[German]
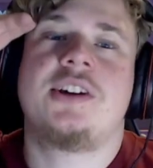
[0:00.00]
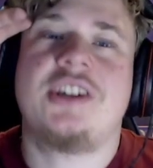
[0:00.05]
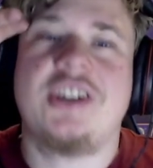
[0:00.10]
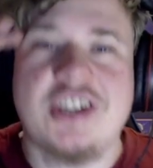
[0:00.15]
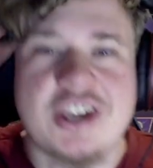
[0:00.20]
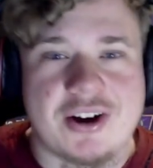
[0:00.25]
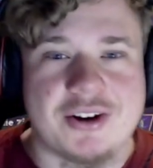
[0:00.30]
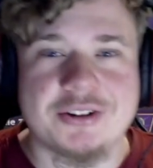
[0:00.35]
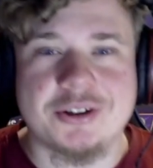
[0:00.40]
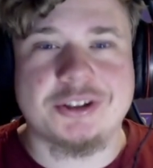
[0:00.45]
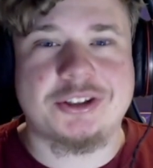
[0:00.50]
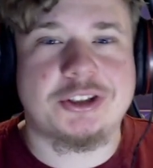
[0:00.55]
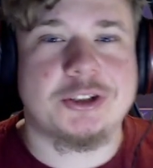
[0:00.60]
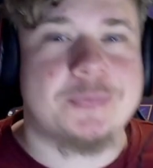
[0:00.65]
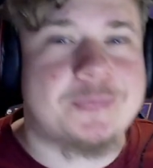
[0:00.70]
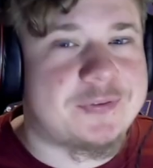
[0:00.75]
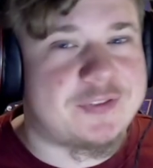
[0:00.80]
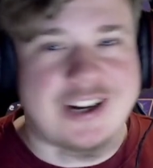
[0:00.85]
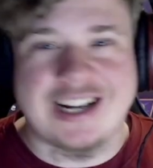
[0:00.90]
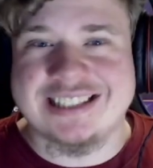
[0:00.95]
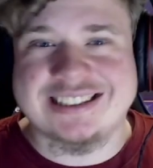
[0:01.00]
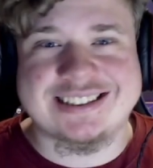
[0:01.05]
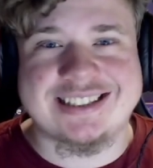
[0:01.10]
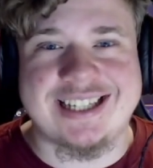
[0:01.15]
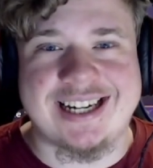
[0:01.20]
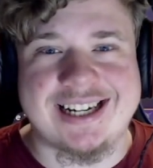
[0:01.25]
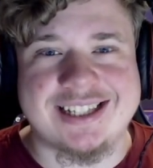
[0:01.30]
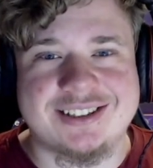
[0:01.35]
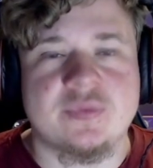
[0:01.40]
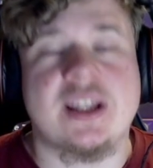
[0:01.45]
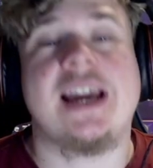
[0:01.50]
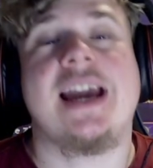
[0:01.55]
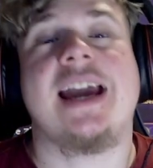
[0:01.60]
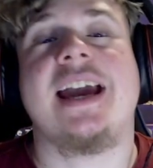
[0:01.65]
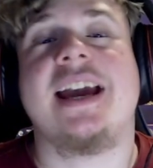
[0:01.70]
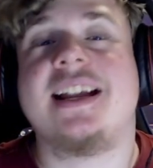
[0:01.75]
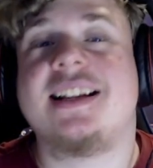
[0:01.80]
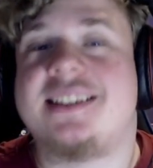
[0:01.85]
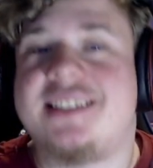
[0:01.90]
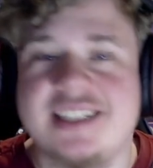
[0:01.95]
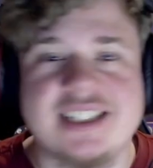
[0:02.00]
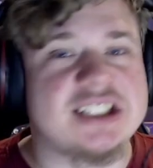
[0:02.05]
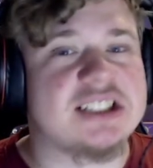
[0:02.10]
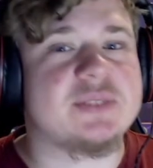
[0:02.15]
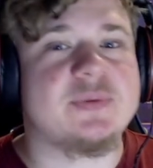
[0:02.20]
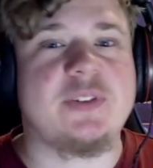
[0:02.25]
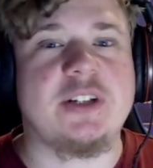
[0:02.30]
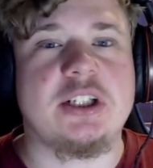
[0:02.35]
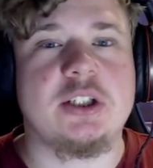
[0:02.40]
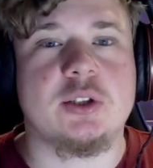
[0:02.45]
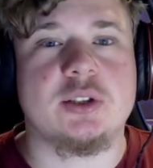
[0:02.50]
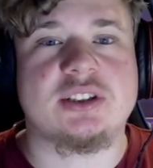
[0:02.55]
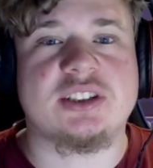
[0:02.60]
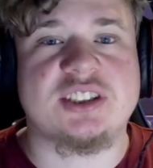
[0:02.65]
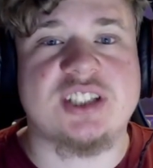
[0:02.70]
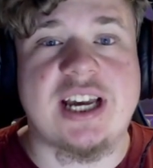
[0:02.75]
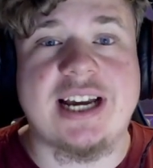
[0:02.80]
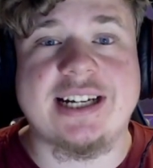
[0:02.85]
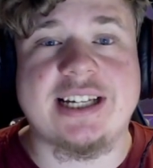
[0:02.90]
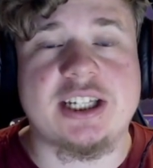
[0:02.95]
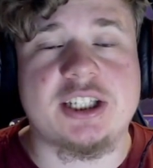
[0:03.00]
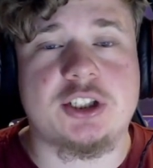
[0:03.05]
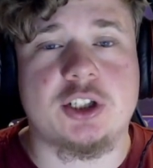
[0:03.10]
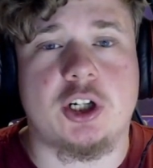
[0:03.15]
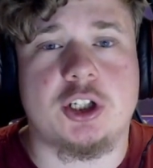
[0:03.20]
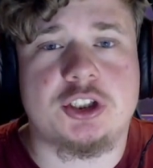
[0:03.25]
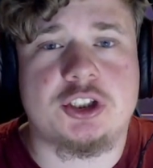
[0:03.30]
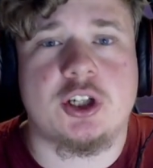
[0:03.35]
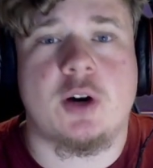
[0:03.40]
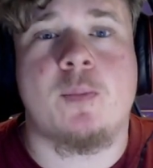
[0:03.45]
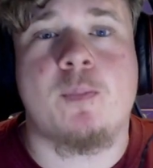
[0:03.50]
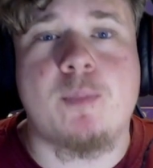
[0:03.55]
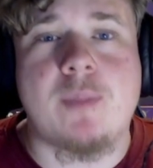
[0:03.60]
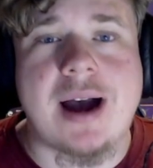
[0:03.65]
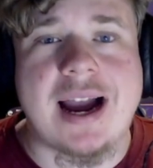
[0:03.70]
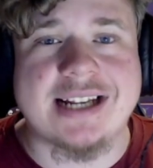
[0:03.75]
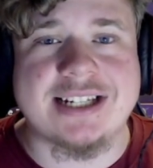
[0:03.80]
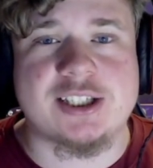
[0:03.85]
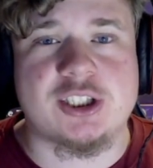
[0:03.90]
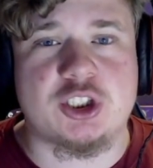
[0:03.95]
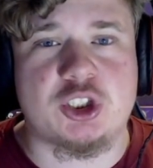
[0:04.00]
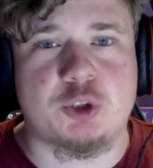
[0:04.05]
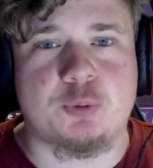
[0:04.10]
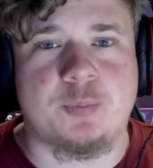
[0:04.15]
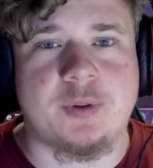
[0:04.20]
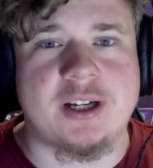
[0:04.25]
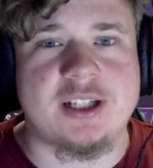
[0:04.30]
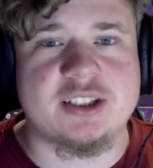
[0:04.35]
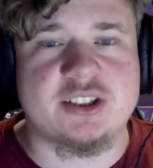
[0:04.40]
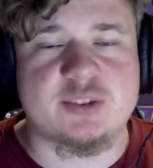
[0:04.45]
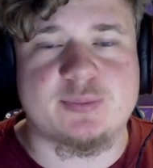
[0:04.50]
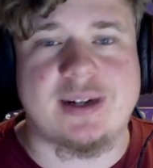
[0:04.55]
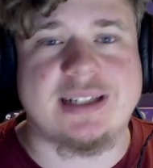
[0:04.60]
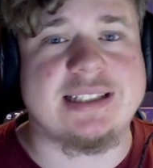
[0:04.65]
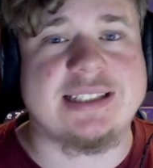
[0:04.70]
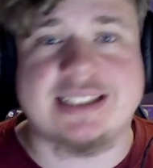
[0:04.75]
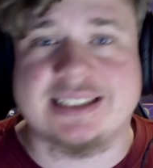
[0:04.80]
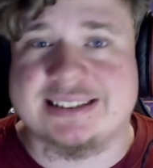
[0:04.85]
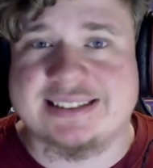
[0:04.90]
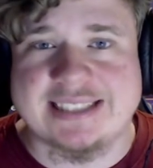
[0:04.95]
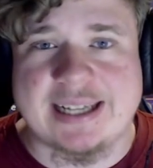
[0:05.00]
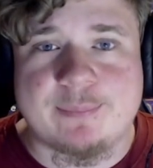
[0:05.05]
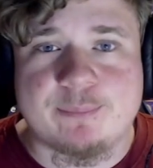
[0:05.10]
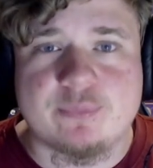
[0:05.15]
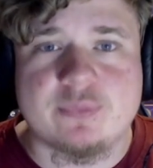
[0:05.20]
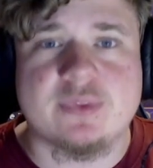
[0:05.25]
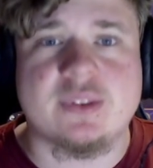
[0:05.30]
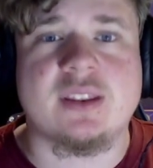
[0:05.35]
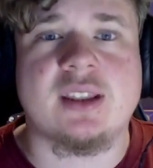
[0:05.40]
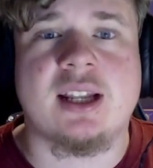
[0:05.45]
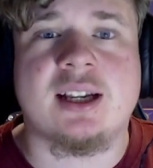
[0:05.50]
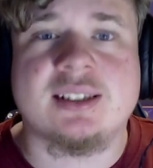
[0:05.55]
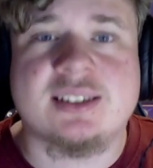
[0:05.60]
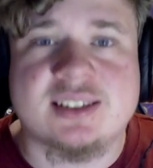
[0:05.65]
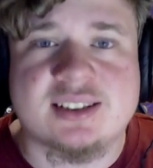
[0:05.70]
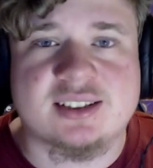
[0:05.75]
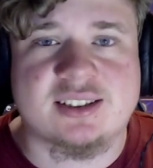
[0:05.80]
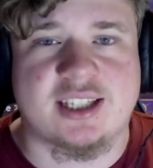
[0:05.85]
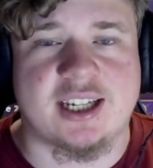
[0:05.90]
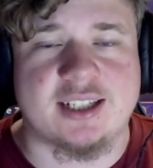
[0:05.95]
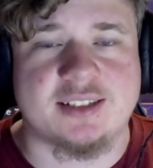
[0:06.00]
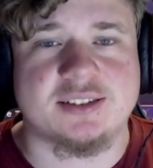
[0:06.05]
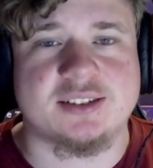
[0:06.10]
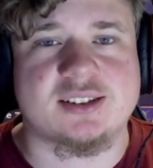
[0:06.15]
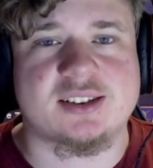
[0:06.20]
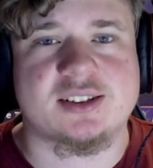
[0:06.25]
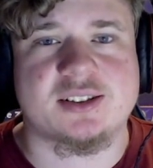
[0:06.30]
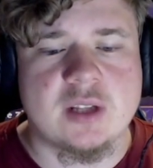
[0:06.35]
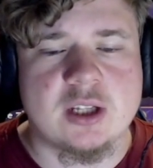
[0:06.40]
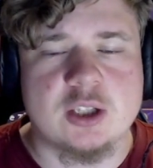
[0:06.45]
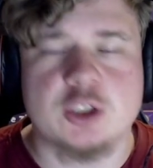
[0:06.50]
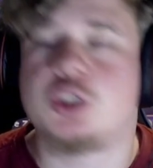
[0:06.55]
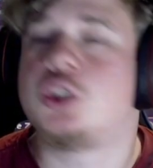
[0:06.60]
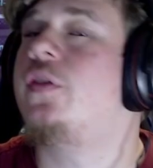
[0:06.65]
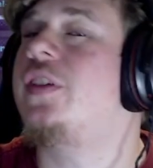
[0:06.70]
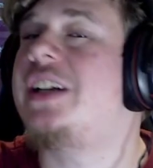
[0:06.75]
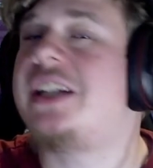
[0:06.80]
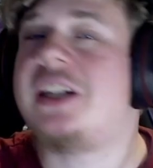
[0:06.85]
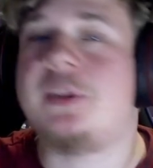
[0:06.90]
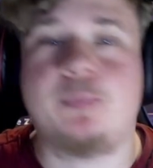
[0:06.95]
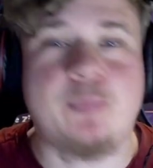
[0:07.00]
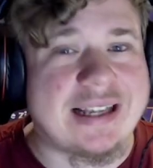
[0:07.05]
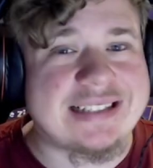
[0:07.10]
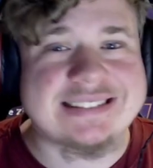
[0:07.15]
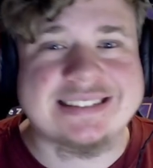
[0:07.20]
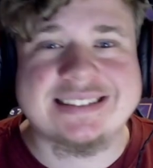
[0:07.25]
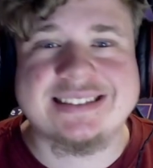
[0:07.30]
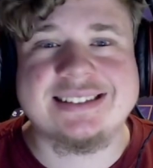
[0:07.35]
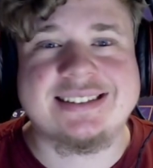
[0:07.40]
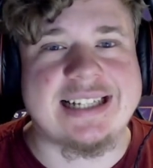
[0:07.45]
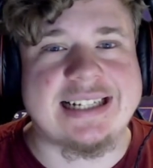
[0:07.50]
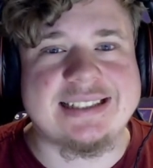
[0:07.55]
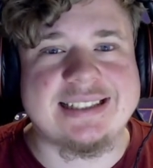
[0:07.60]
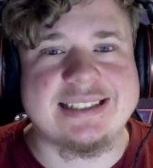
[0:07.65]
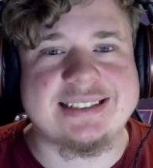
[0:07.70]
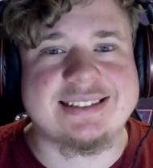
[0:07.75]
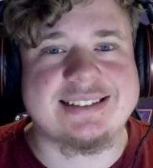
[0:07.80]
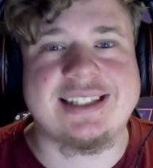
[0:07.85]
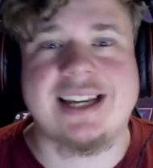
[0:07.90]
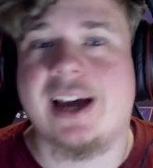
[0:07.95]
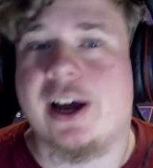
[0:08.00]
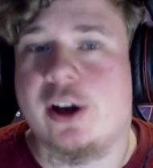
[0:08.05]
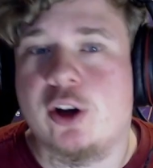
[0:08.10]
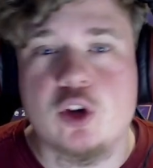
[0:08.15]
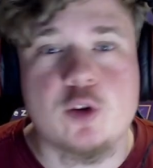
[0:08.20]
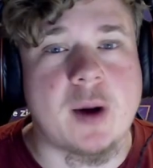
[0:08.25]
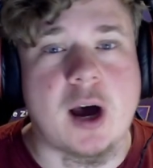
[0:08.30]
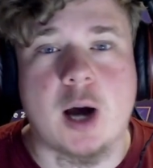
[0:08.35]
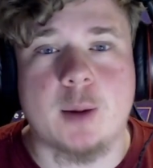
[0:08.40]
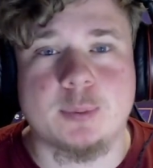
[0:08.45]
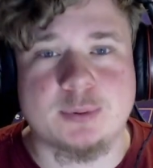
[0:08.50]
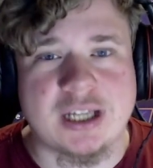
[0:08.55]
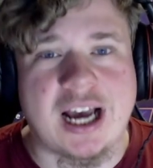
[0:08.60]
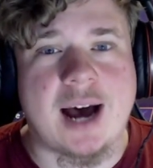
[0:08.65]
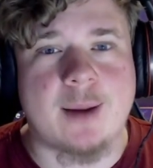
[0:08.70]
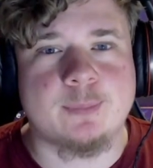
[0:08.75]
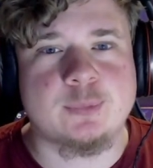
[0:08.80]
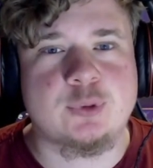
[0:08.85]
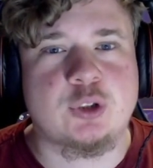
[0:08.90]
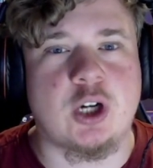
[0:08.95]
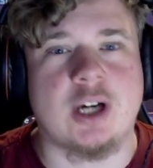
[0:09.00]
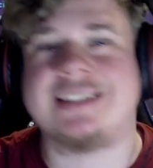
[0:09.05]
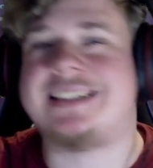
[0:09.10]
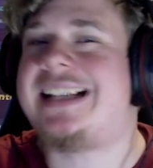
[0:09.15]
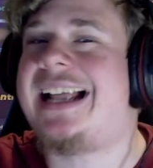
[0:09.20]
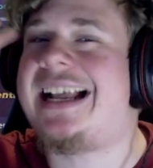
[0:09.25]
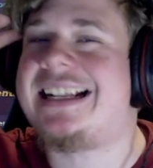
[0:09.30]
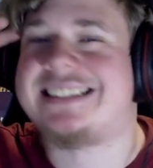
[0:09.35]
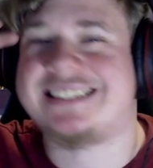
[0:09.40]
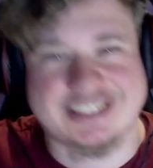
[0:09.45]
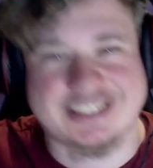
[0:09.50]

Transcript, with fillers: Yo YouTube, was geht? In diesem Video zeige ich euch meinen Spind, meine gesamten Skins, sowie die besten Settings, die ihr überhaupt haben könnt. Let's